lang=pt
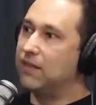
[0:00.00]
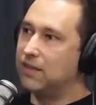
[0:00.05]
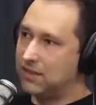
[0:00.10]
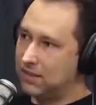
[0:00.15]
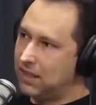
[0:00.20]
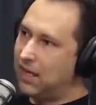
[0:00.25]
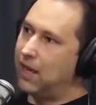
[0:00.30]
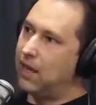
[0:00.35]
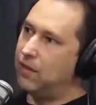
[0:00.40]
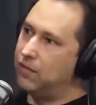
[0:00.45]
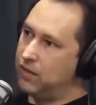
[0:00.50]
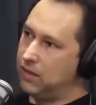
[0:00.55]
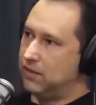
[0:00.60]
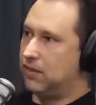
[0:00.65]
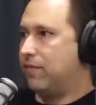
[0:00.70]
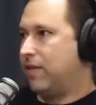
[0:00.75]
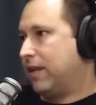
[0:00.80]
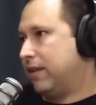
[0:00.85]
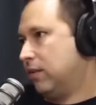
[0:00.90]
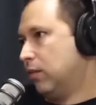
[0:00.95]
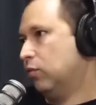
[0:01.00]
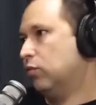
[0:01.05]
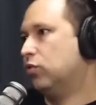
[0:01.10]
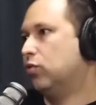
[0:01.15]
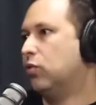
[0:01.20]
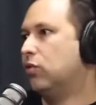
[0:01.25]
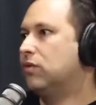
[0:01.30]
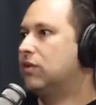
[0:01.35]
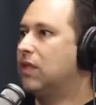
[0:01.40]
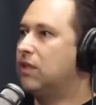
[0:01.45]
Serve, você vai ter os
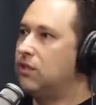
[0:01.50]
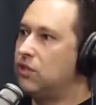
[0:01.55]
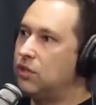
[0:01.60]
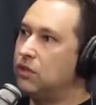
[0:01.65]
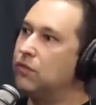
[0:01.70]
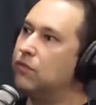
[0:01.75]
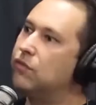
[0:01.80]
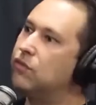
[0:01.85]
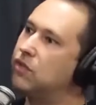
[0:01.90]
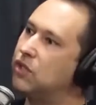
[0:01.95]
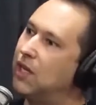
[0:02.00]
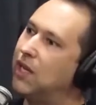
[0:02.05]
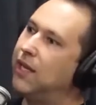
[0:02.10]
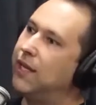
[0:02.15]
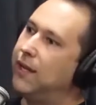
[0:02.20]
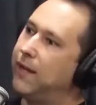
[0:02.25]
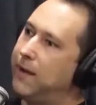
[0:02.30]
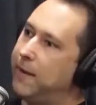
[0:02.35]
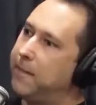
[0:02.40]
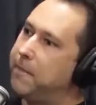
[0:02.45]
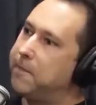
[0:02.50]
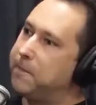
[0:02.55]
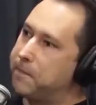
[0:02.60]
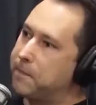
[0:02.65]
outros ativos. Uhum.